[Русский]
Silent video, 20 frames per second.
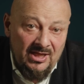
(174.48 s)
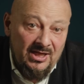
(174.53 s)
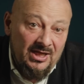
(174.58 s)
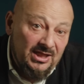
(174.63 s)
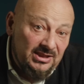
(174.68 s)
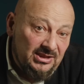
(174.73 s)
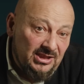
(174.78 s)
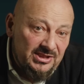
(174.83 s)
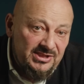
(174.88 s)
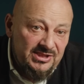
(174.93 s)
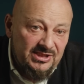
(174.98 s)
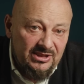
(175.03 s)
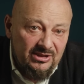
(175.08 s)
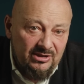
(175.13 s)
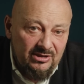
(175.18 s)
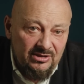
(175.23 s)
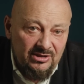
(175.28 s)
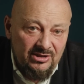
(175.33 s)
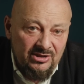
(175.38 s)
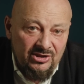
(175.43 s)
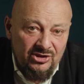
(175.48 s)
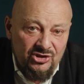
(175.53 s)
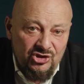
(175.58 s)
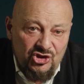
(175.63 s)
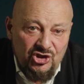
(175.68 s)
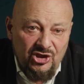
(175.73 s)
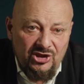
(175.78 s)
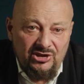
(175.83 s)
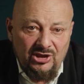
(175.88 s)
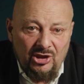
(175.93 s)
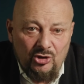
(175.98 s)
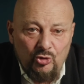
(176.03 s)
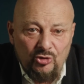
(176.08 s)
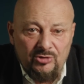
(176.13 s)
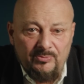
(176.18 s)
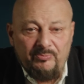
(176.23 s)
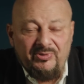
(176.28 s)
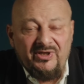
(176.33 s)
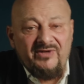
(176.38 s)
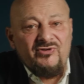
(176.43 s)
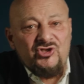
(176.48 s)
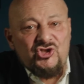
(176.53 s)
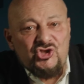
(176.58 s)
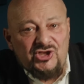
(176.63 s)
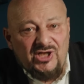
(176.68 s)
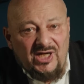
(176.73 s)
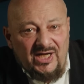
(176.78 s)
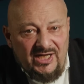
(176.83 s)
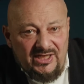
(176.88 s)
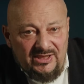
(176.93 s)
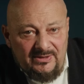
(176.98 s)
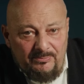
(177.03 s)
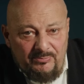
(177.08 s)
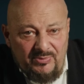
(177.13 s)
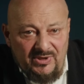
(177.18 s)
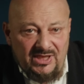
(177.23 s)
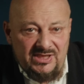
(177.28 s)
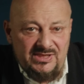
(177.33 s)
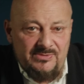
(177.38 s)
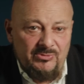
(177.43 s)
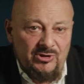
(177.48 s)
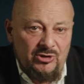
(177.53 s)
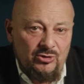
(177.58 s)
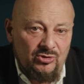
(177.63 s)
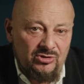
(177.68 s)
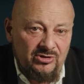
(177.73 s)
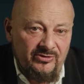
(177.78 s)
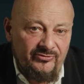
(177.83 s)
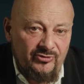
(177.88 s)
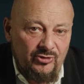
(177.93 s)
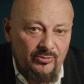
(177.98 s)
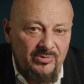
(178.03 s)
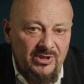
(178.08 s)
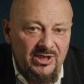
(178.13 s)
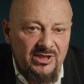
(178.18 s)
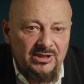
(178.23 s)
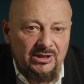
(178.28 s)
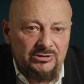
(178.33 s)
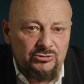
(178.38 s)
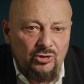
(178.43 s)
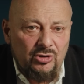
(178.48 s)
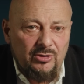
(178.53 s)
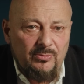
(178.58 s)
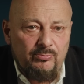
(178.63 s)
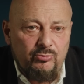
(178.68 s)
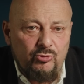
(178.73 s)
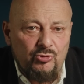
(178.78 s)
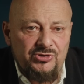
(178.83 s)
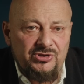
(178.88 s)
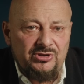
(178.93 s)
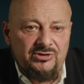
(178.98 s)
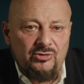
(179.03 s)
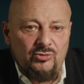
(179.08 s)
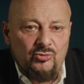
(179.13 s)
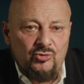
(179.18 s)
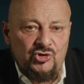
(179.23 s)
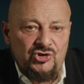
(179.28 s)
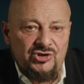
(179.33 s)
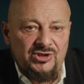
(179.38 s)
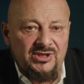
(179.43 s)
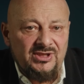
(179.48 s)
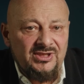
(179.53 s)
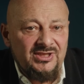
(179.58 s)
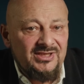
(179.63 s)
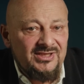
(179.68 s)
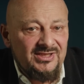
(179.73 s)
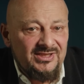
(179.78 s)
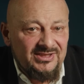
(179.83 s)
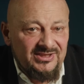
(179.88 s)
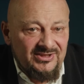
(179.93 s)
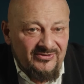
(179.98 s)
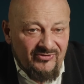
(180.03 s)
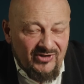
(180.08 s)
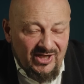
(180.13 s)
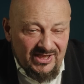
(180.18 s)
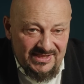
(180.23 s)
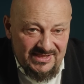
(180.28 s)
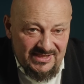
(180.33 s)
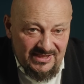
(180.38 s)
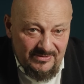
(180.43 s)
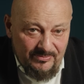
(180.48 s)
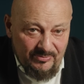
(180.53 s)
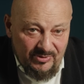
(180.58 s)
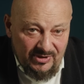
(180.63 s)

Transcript: А для тех, чей доход превышает 5 миллионов рублей, налог будет уже 20%.